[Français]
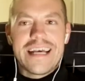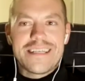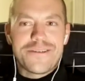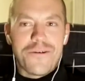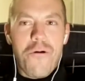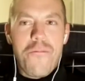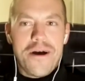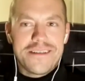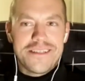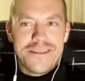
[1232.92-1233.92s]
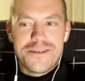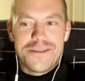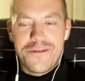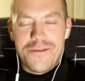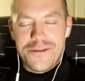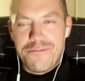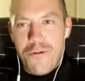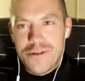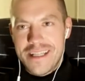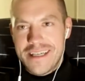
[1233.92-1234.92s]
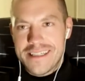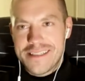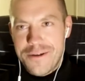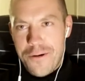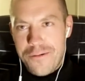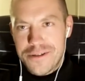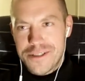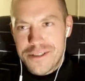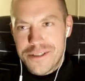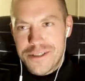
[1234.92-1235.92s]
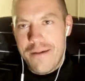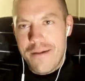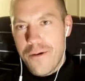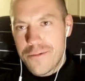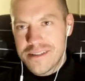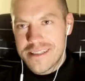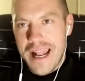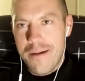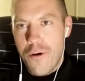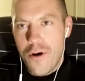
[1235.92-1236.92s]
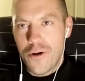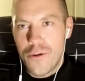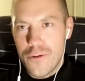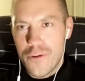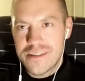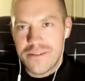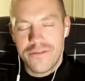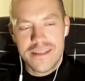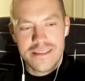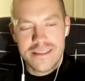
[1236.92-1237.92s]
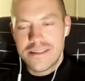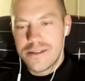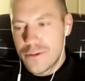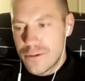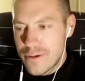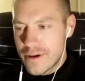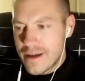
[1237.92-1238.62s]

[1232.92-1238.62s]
dans ce gros processus-là, de se poser des questions, chercher des réponses, c'est laborieux, c'est fastidieux,